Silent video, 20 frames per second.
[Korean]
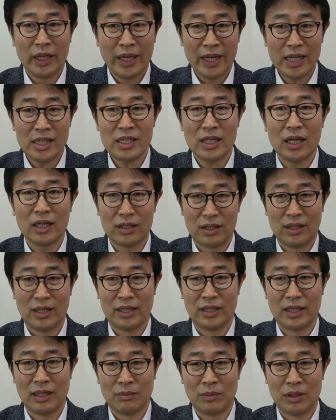해체가
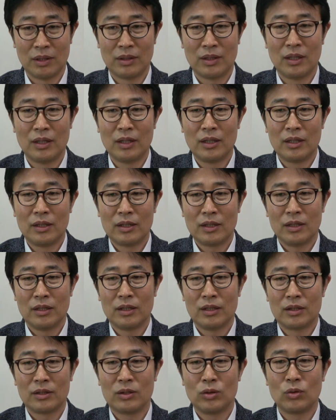들어간다면.
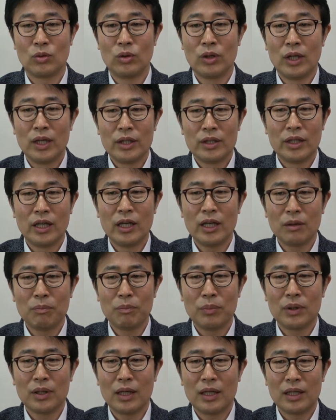예, 그리고
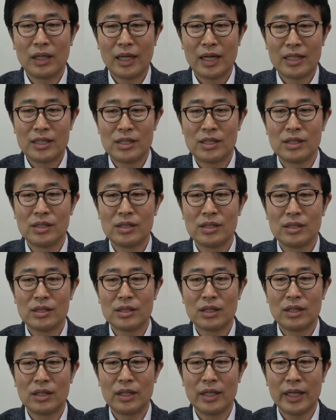내력벽에 대한
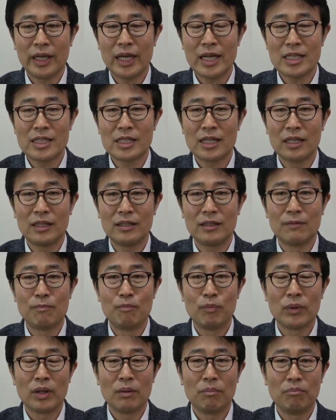정설 해체는
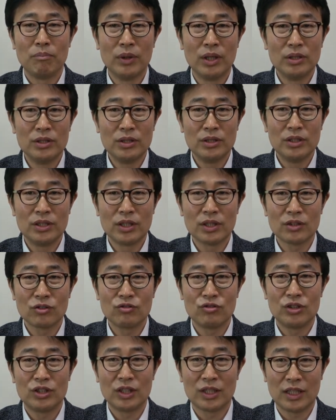면적
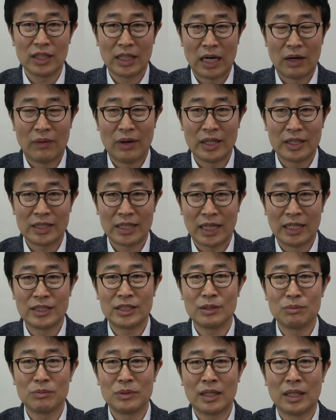규정이 나와 있지
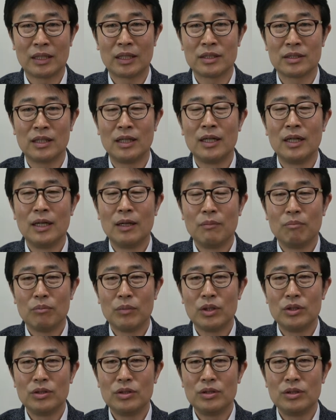않습니다. 그래서
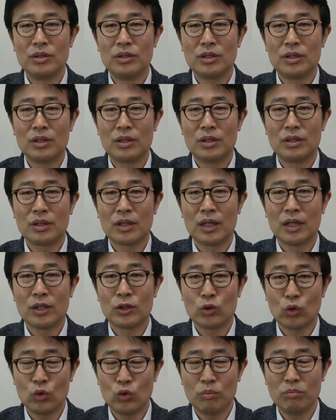면적에
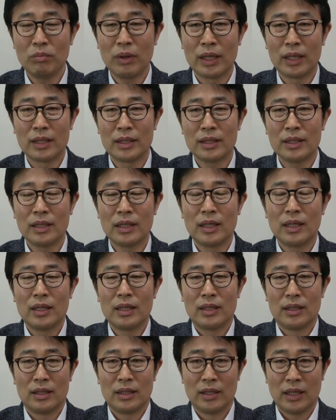조금만
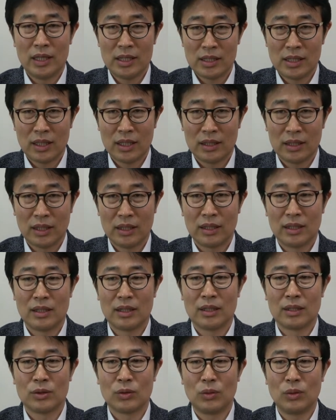네, 해체가
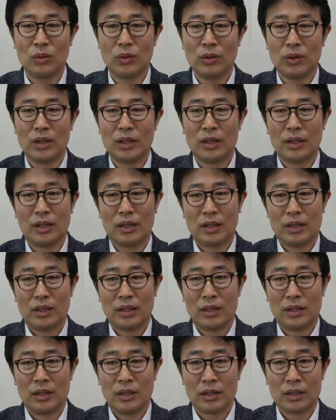되더라도
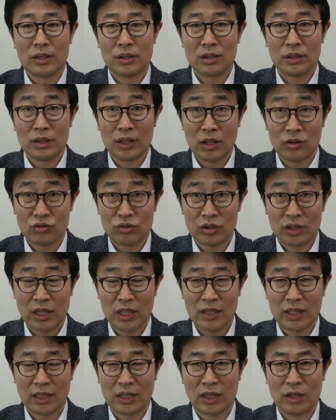어, 아, 이거는 대수선
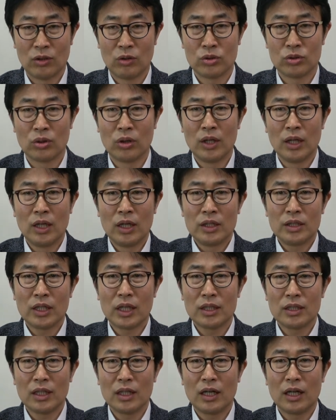해당이 되는 거죠.
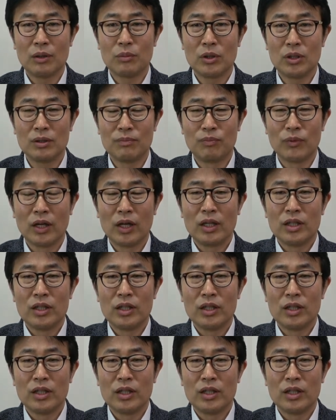쉽게 생각하면은